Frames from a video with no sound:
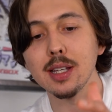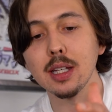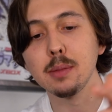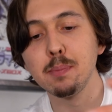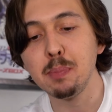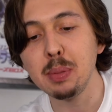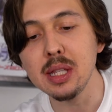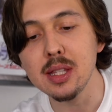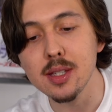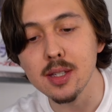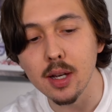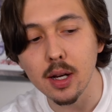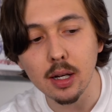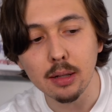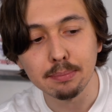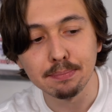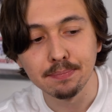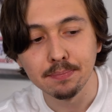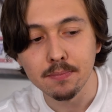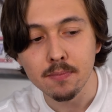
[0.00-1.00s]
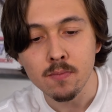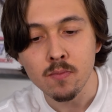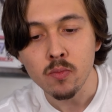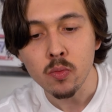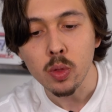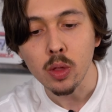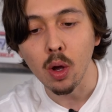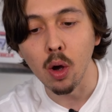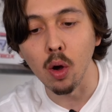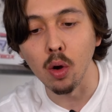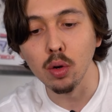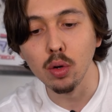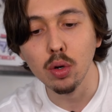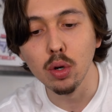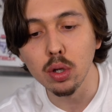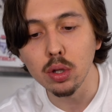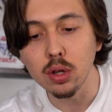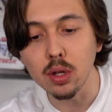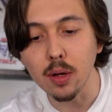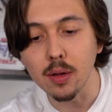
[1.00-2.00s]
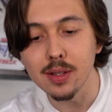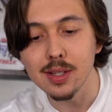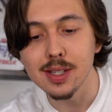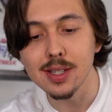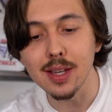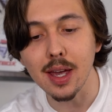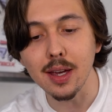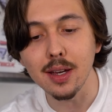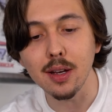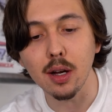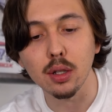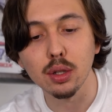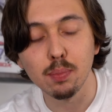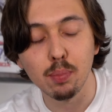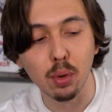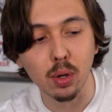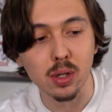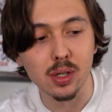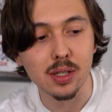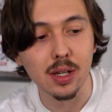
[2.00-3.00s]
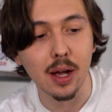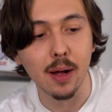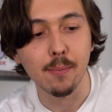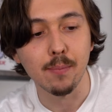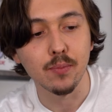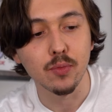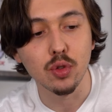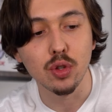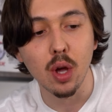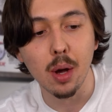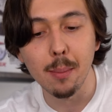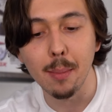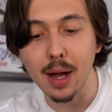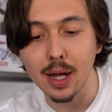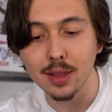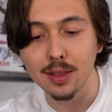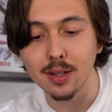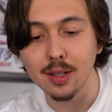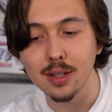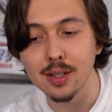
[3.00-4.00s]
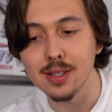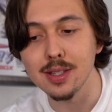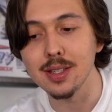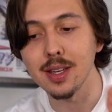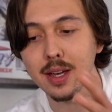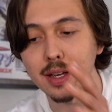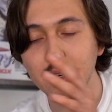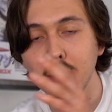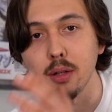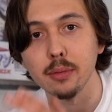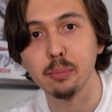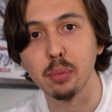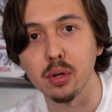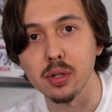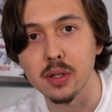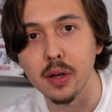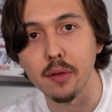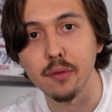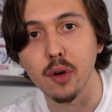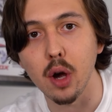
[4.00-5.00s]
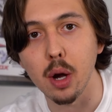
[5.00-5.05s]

cette pizza, on goûte 50% tomate, 50%